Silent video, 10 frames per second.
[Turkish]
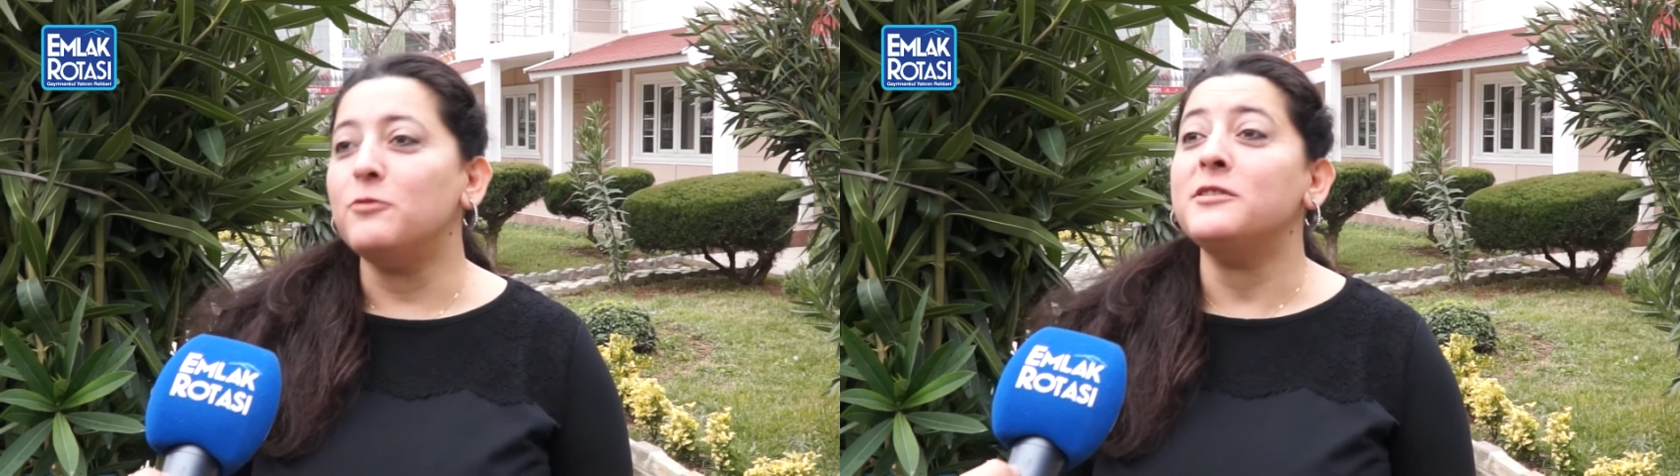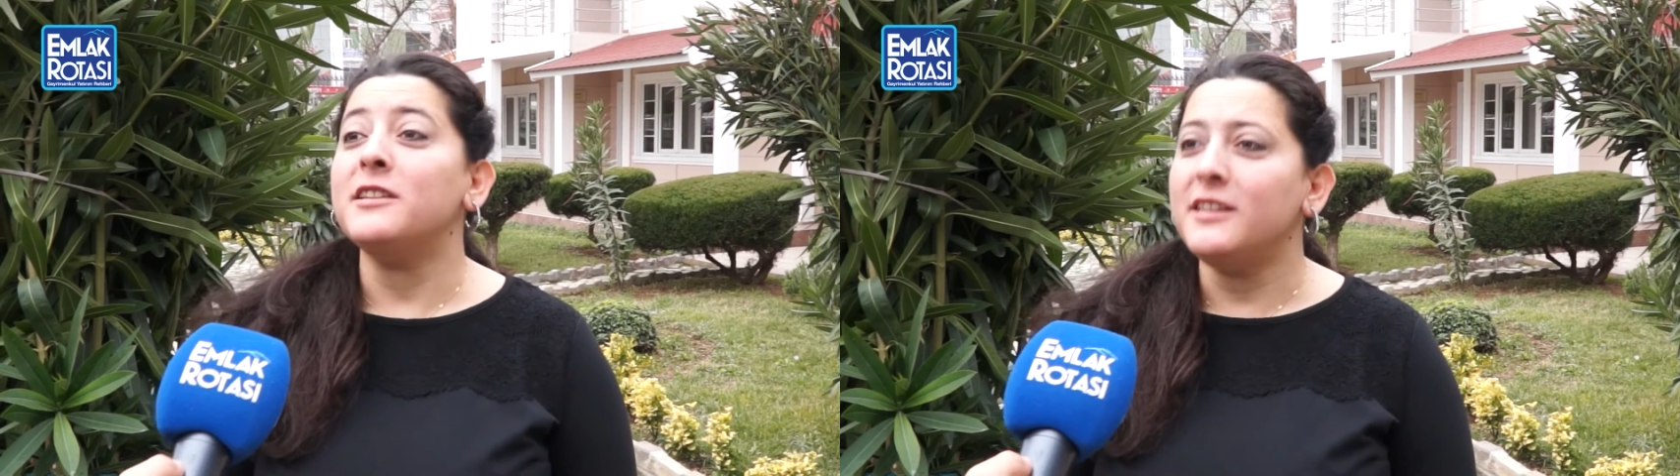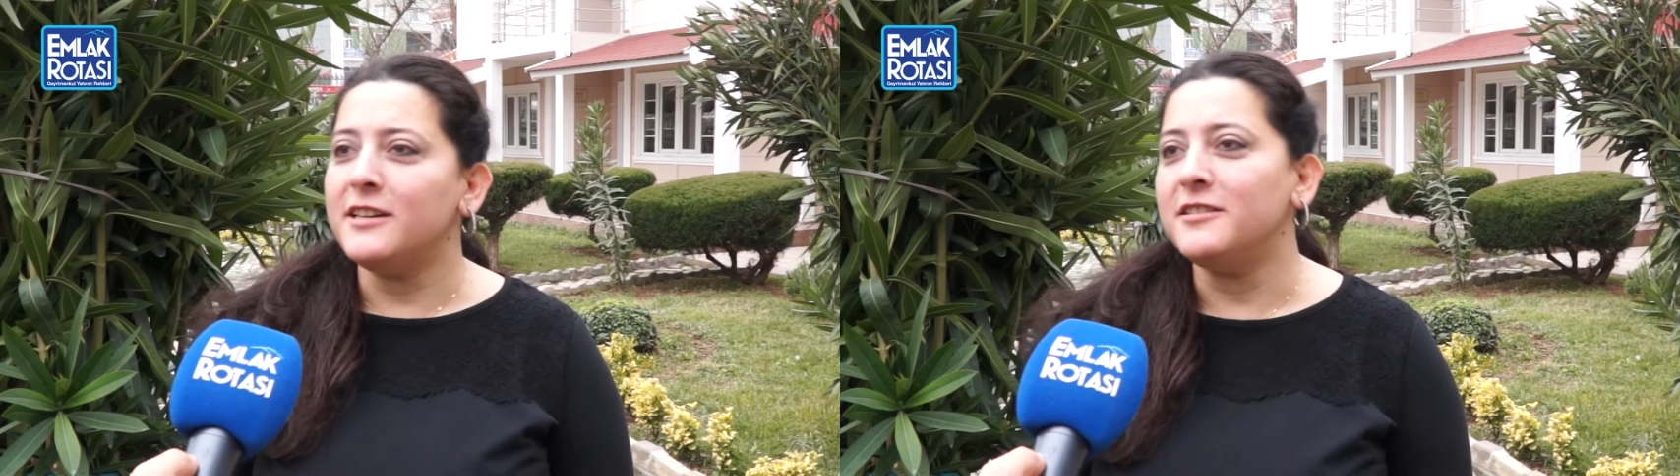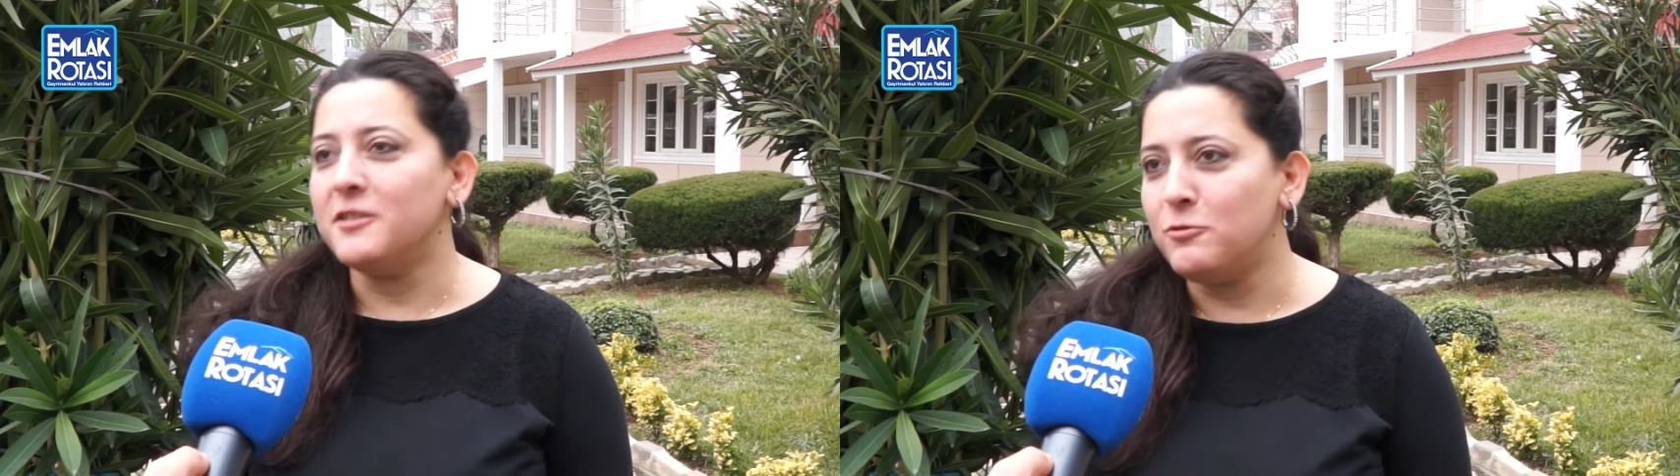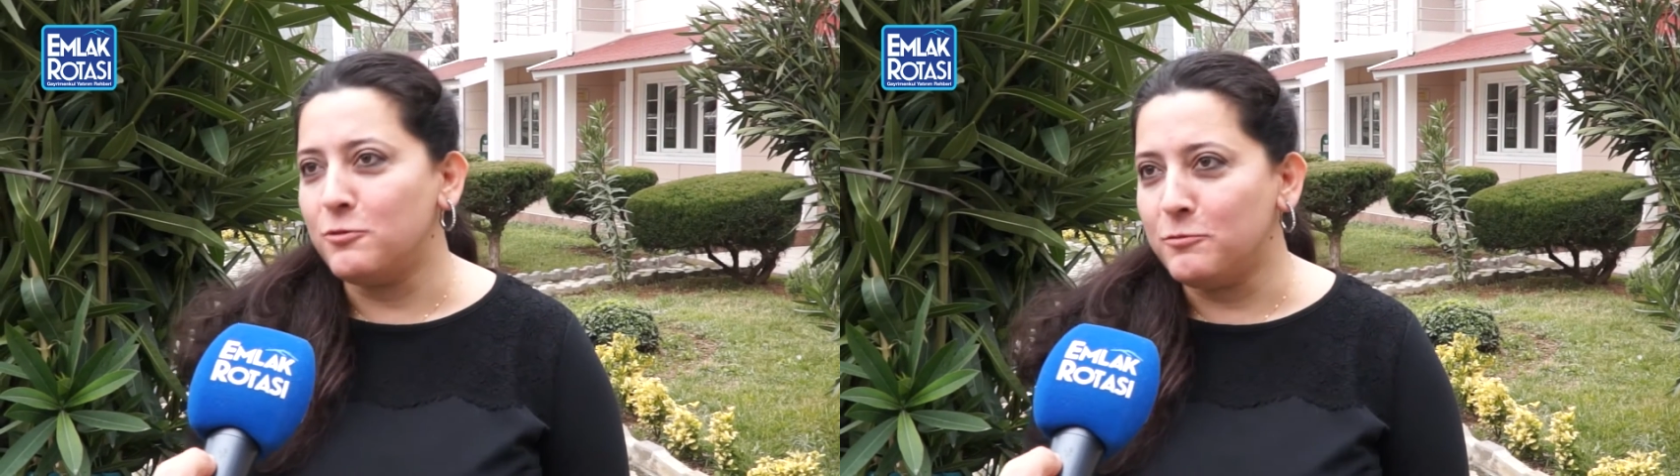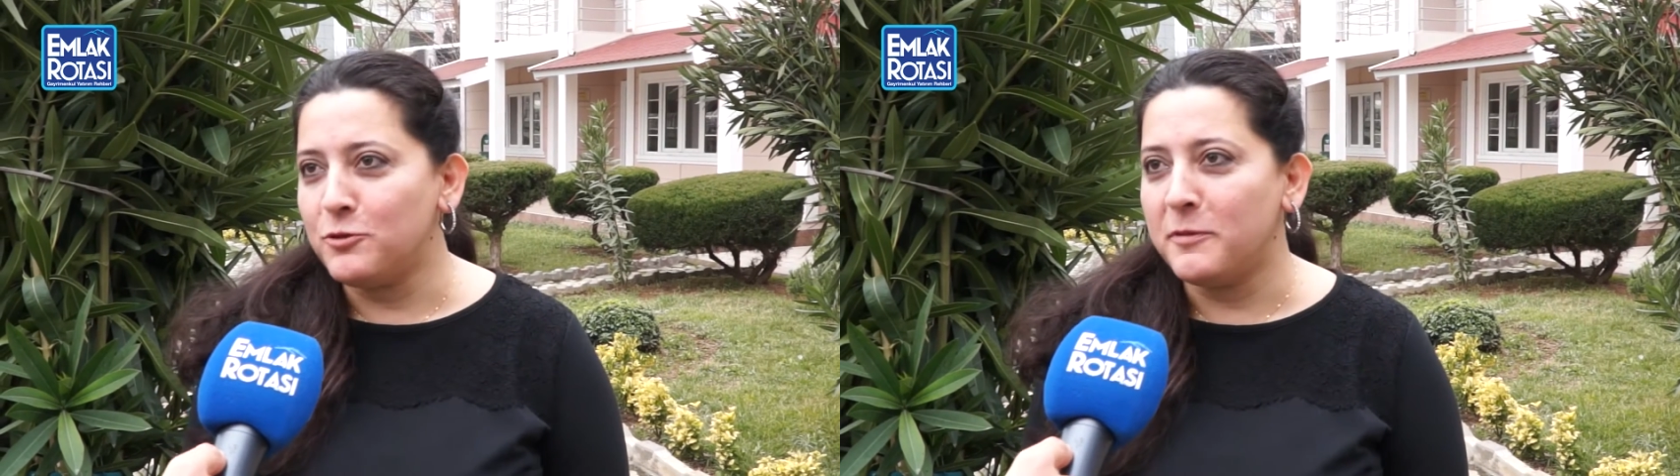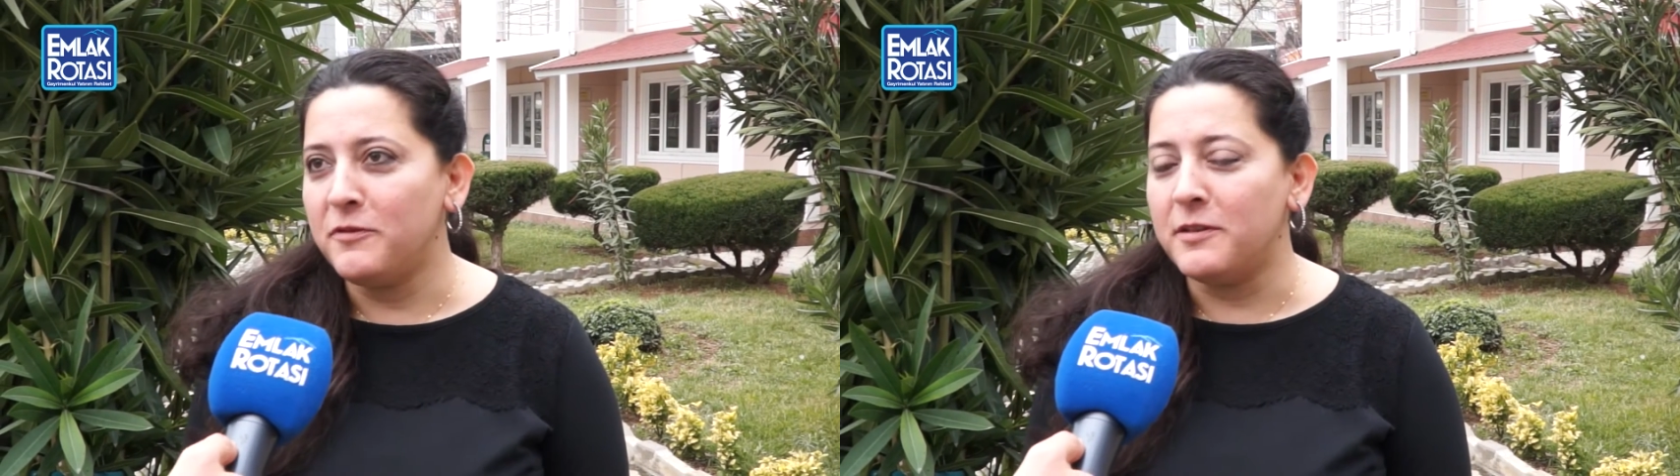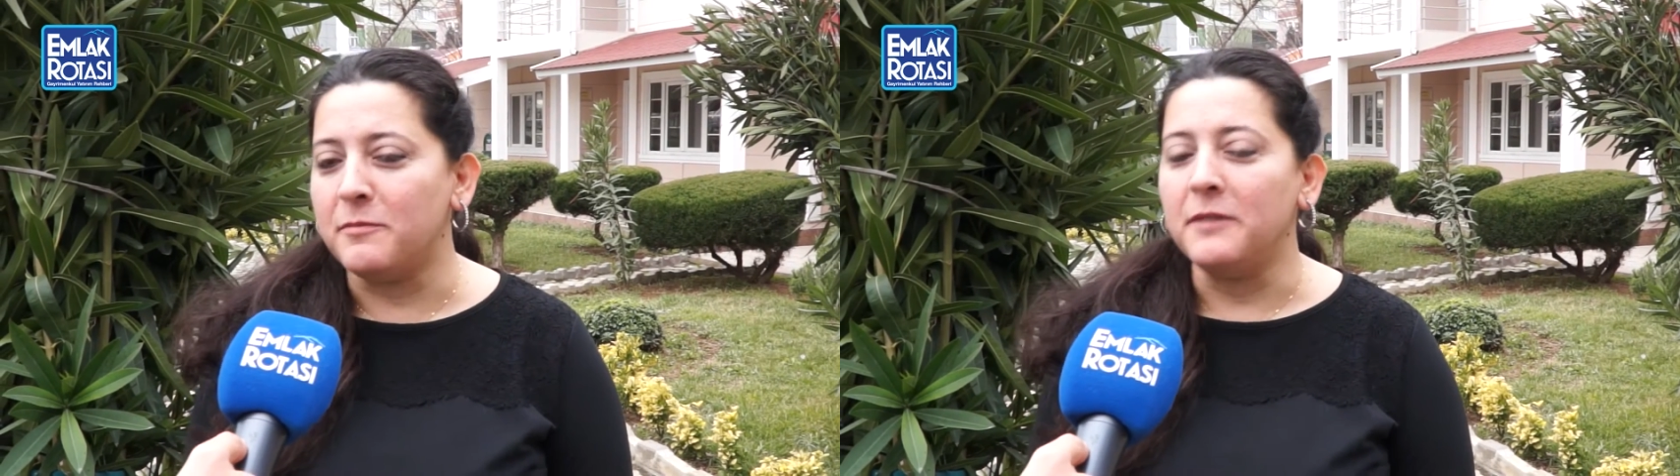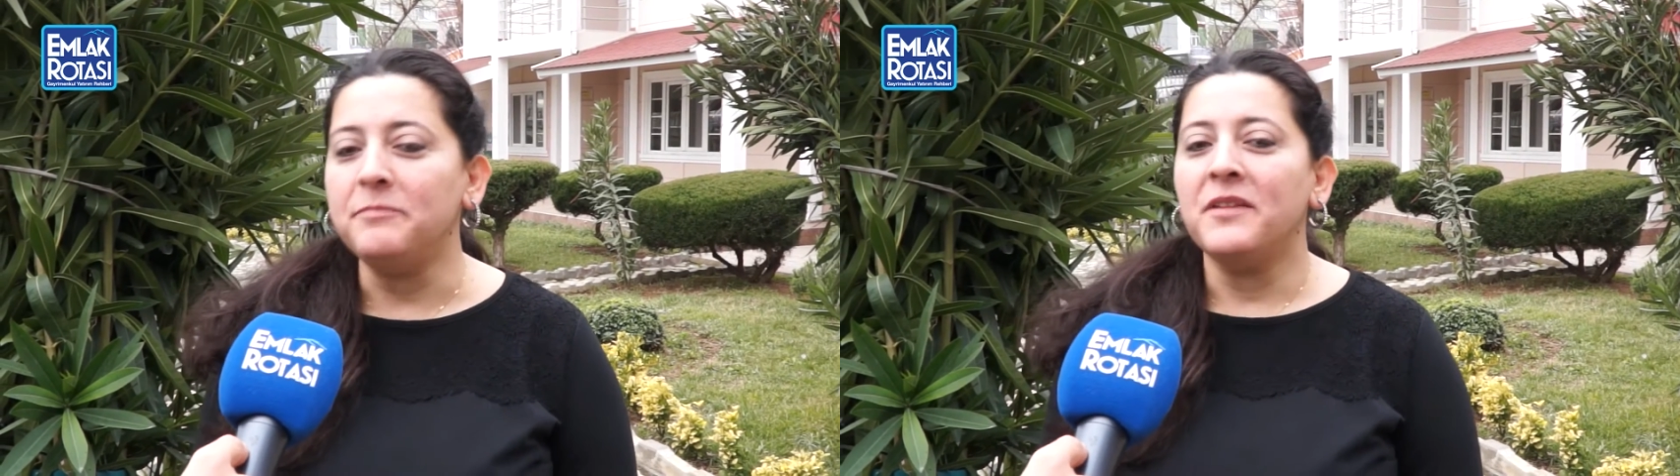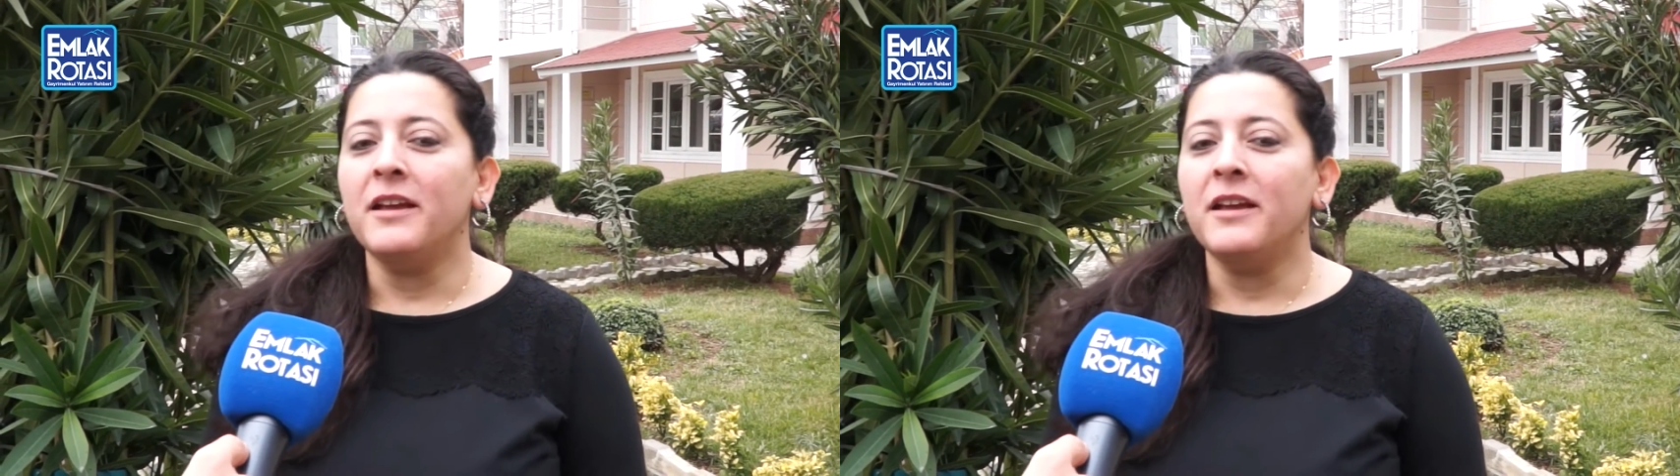92 yılında kurulmuş bir firma.